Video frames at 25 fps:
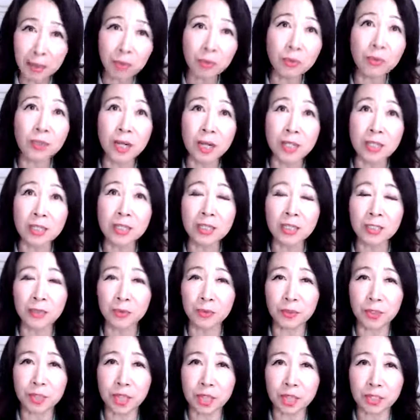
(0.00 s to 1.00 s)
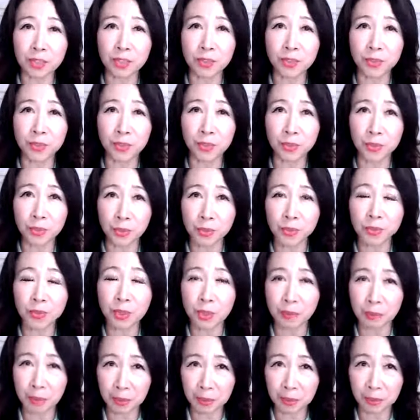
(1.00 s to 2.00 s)
のあなたの現実を作っ
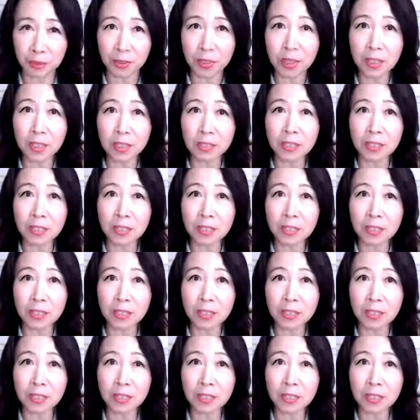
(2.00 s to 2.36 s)
ています。